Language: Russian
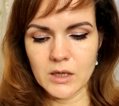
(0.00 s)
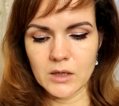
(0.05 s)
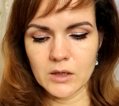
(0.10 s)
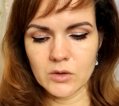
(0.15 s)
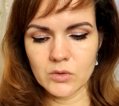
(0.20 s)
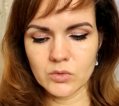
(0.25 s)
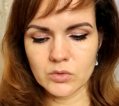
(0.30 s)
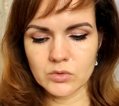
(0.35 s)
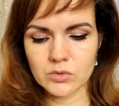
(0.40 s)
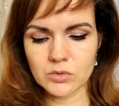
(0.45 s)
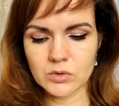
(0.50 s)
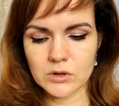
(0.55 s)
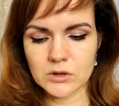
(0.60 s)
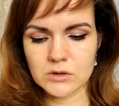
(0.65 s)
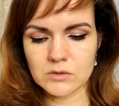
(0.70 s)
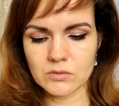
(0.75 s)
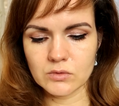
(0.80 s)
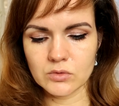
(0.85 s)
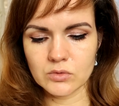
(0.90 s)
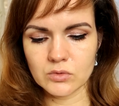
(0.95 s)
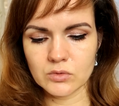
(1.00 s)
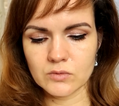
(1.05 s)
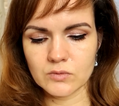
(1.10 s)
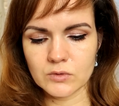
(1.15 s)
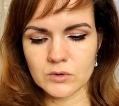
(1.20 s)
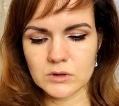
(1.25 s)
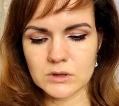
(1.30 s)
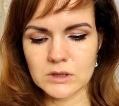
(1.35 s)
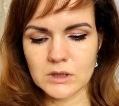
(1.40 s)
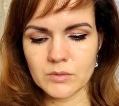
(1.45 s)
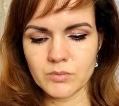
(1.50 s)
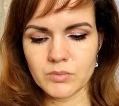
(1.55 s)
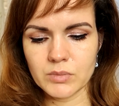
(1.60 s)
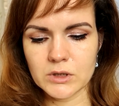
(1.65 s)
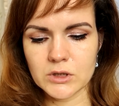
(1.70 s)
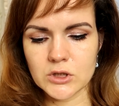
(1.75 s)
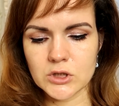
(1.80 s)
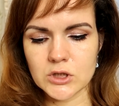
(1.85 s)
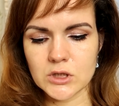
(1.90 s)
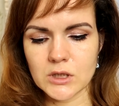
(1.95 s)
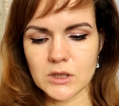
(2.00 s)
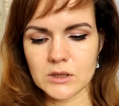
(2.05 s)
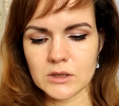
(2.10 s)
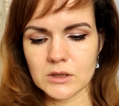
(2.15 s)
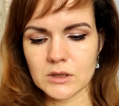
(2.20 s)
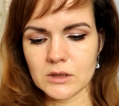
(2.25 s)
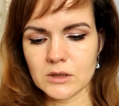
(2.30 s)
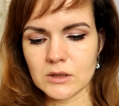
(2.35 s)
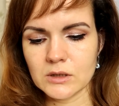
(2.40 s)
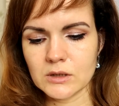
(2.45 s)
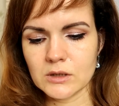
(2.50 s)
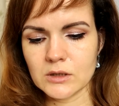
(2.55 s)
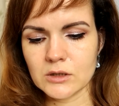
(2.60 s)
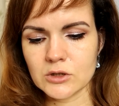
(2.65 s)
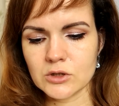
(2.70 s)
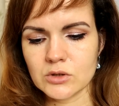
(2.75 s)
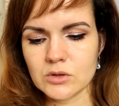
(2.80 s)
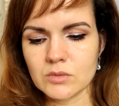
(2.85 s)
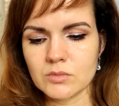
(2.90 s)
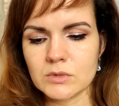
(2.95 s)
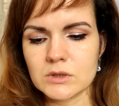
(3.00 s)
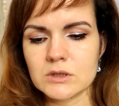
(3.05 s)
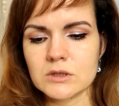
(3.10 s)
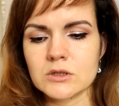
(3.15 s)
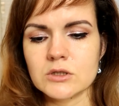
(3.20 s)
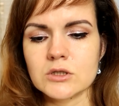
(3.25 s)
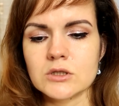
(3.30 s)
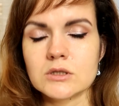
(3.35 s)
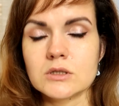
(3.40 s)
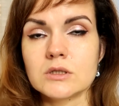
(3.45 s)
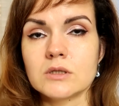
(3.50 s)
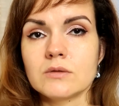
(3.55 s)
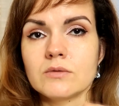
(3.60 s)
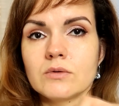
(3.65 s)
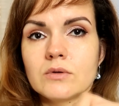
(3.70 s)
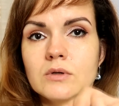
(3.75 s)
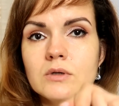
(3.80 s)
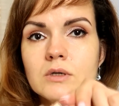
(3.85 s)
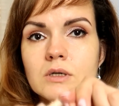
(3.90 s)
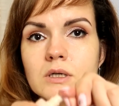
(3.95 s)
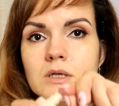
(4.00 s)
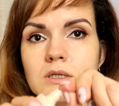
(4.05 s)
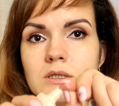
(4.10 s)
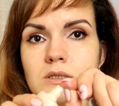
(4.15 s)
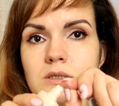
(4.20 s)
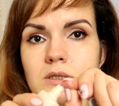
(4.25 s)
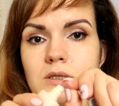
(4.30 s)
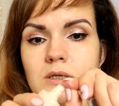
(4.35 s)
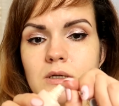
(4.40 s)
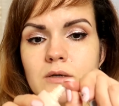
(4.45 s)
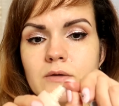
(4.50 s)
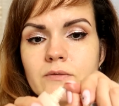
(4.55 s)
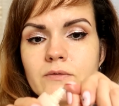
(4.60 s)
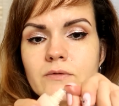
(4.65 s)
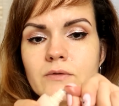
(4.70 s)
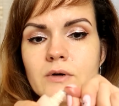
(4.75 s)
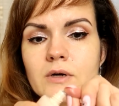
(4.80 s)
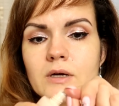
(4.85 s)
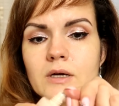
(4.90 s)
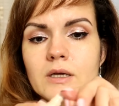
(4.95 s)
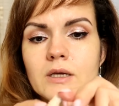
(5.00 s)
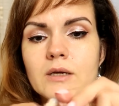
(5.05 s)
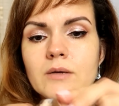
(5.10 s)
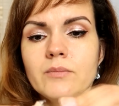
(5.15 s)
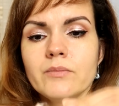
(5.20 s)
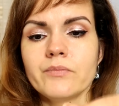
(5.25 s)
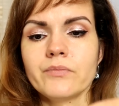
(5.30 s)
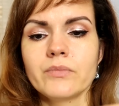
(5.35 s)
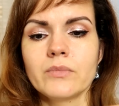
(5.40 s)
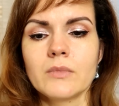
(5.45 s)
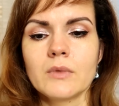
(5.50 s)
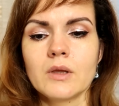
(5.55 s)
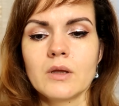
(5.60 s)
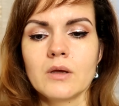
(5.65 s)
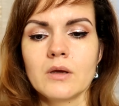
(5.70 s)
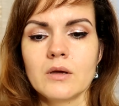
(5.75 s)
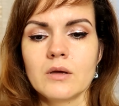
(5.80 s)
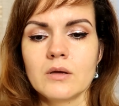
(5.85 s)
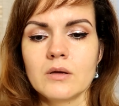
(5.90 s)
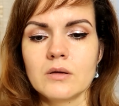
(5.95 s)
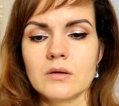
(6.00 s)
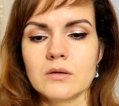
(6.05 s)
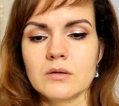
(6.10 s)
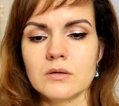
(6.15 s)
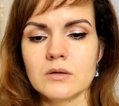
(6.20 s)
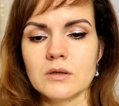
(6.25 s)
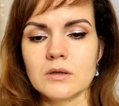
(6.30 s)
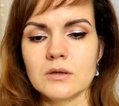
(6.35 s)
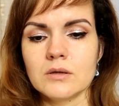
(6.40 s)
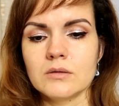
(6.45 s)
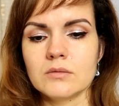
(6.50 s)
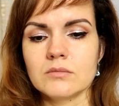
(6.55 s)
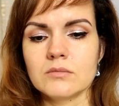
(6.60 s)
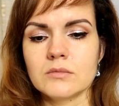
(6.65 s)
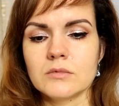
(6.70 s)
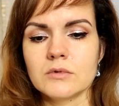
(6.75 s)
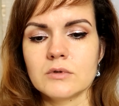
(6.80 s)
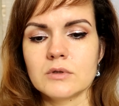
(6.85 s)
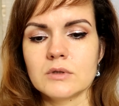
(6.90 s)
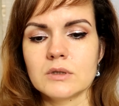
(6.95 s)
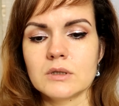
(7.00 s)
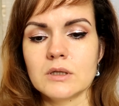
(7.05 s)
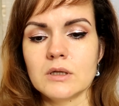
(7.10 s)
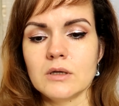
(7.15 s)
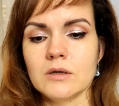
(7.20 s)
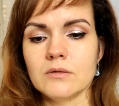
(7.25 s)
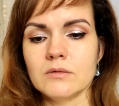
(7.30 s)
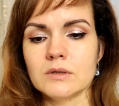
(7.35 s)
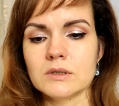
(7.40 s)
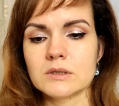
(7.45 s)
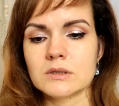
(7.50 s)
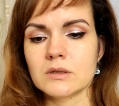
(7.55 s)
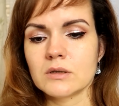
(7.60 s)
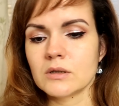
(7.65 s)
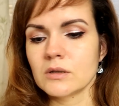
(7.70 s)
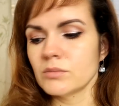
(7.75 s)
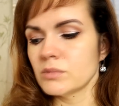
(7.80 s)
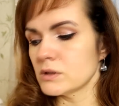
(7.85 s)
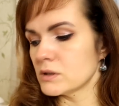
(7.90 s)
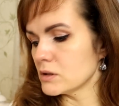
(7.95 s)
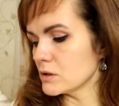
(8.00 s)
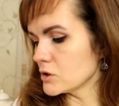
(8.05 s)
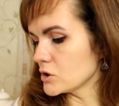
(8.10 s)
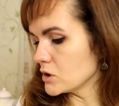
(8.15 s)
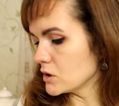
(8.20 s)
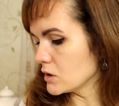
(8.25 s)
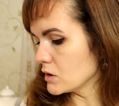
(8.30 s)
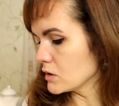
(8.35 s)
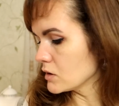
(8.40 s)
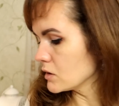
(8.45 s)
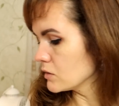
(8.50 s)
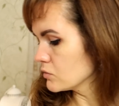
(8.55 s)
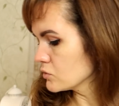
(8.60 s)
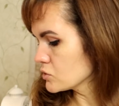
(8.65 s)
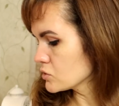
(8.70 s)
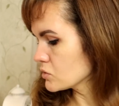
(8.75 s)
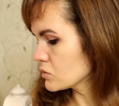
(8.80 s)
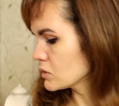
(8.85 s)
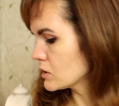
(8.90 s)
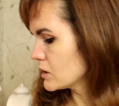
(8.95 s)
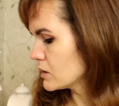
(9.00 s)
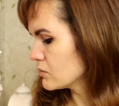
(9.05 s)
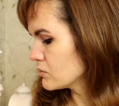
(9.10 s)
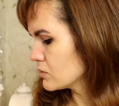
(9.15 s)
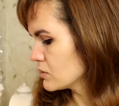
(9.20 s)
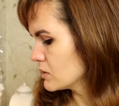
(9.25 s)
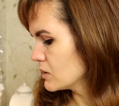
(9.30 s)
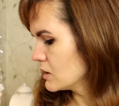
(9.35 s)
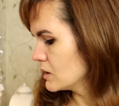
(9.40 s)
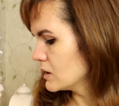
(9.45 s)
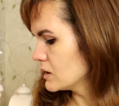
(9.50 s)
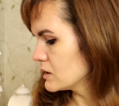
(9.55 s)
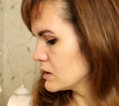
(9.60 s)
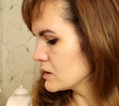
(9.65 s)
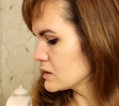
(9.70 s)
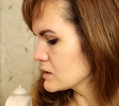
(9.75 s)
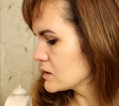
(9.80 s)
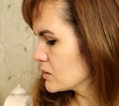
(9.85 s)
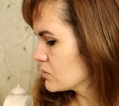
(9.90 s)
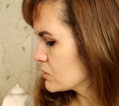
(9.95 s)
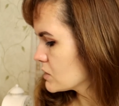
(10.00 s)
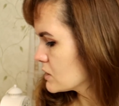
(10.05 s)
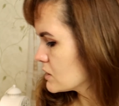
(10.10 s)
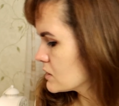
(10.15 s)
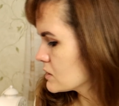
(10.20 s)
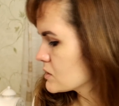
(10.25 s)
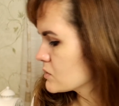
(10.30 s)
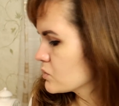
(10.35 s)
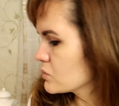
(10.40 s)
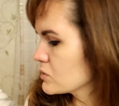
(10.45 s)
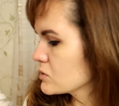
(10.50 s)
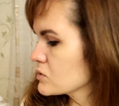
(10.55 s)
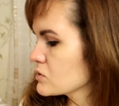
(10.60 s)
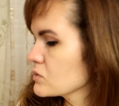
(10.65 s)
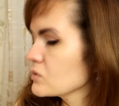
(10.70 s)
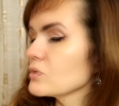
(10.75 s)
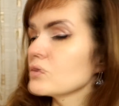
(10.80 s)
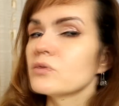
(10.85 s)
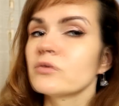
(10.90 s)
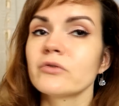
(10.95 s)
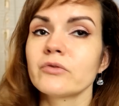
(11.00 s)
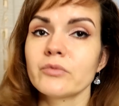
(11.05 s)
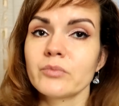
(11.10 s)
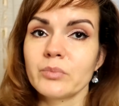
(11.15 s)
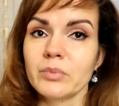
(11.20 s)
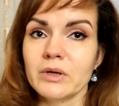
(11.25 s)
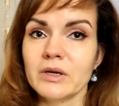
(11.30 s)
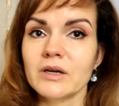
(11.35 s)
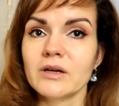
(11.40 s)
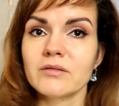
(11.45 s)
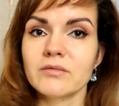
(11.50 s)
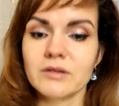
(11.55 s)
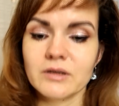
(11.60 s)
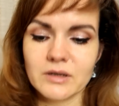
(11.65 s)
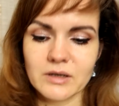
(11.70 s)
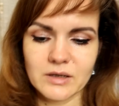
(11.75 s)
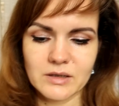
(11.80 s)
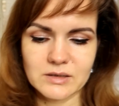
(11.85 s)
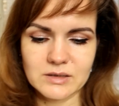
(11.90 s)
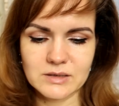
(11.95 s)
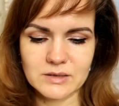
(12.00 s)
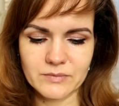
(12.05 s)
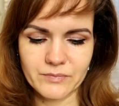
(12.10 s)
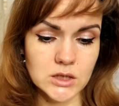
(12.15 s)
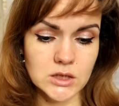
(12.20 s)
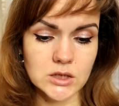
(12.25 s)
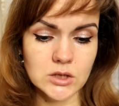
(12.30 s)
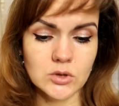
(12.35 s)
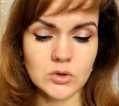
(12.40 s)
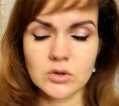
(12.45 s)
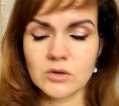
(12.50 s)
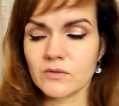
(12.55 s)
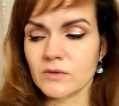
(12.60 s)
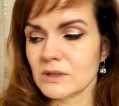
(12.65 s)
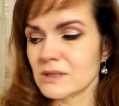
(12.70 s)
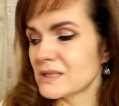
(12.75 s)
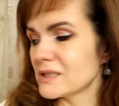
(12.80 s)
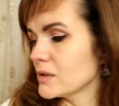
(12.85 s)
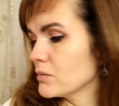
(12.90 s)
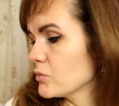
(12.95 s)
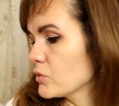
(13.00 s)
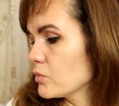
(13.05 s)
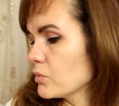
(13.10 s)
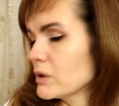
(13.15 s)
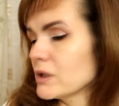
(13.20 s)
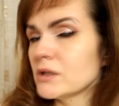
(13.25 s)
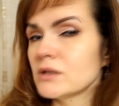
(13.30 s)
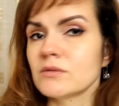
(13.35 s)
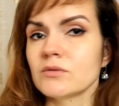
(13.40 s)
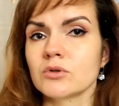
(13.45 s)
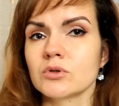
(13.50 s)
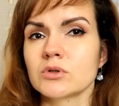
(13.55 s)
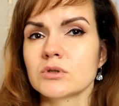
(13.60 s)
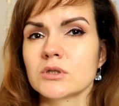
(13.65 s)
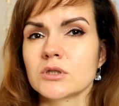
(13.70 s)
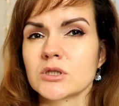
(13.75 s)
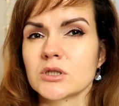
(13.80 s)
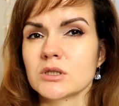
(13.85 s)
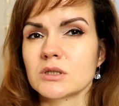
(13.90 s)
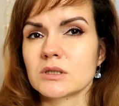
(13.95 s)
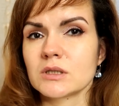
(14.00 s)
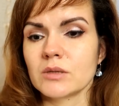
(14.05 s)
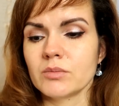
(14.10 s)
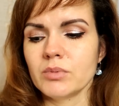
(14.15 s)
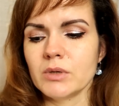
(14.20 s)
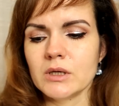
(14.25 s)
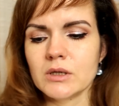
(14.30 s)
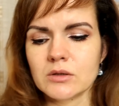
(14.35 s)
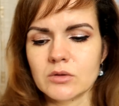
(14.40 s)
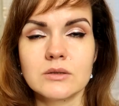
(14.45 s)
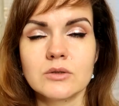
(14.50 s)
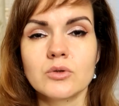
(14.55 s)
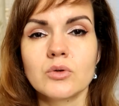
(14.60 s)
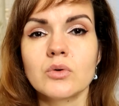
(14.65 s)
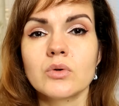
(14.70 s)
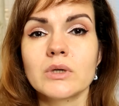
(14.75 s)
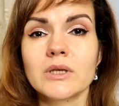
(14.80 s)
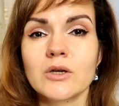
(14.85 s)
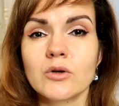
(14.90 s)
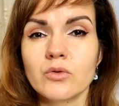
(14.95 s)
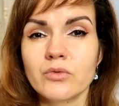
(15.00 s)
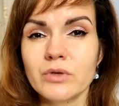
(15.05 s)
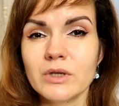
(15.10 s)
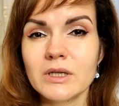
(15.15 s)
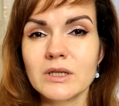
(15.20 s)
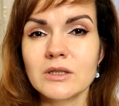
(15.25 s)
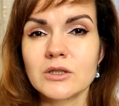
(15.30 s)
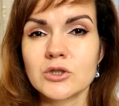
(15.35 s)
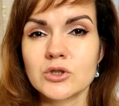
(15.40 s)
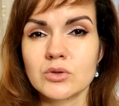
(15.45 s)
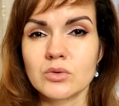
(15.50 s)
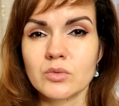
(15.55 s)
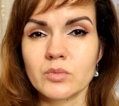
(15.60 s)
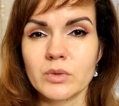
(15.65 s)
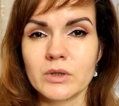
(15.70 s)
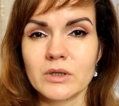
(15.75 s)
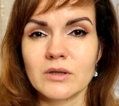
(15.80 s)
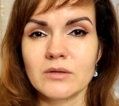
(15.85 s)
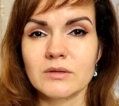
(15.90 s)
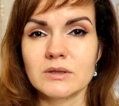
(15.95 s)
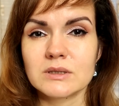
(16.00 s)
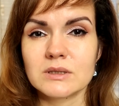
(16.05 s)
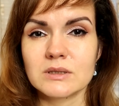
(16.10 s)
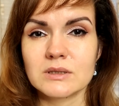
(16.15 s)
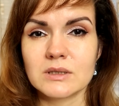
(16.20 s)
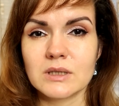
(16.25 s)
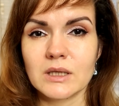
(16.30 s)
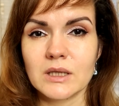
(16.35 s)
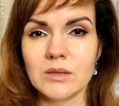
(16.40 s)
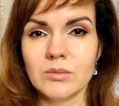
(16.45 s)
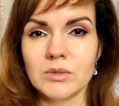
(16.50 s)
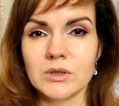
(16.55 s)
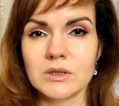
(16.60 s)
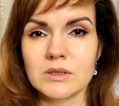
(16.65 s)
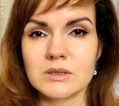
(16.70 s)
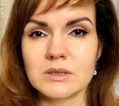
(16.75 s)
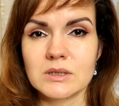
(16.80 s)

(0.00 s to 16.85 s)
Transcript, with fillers: И он у нас вот тут вот запечатанный. Так что мы сейчас его раскрываем. Так для вас как обозначение того, что я его на самом деле использую в первый раз. Тот 27 рублей 96 копеек, но я уверена, что он продавался с какими-то